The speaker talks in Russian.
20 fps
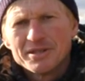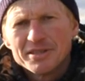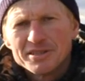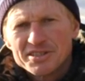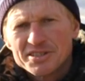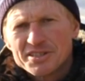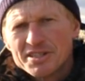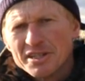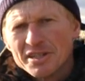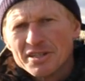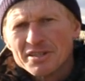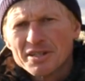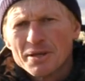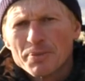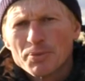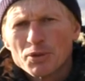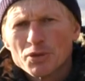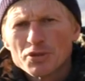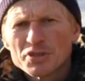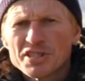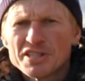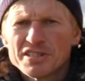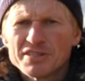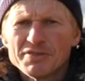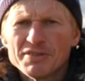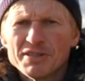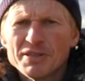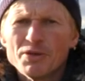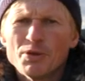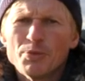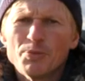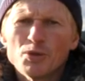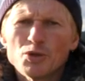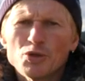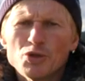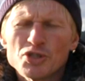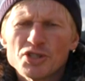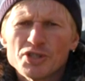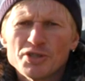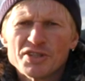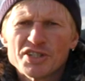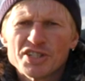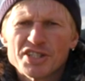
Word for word: сделал наброски своего будущего